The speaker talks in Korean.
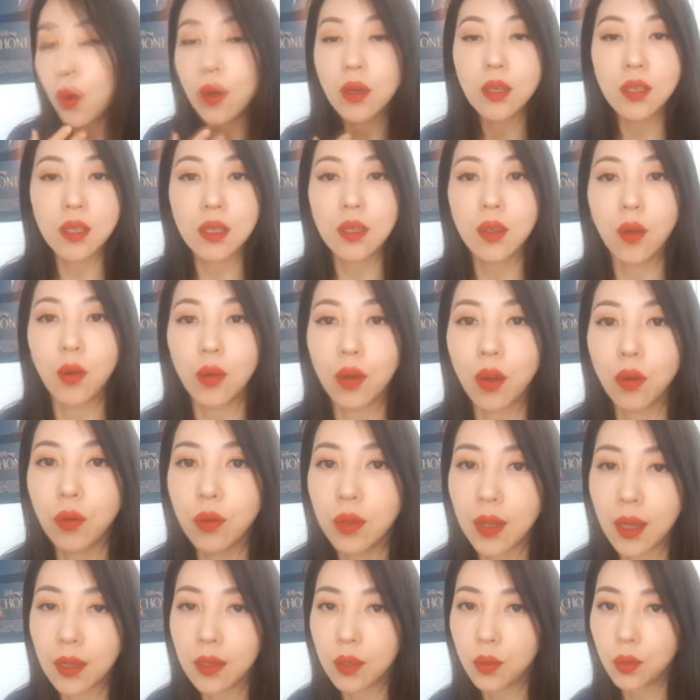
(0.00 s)
훨씬
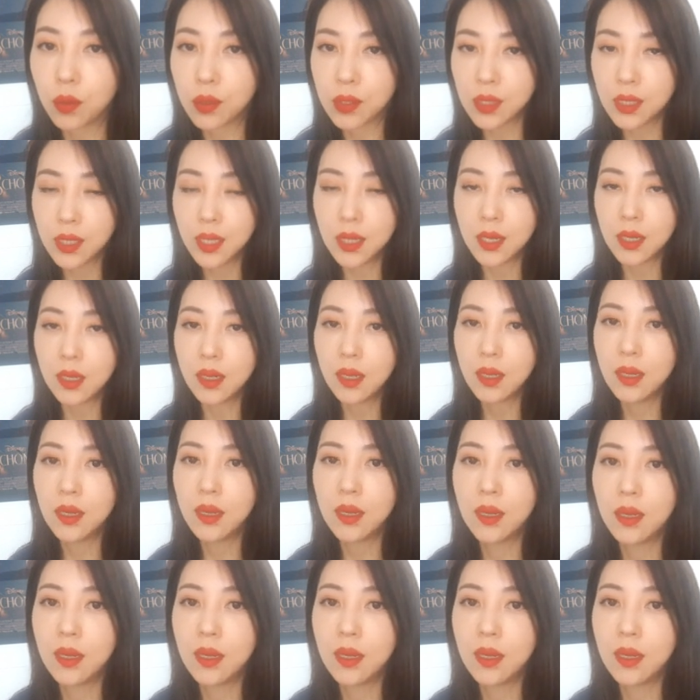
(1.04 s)
어려운 난이도 7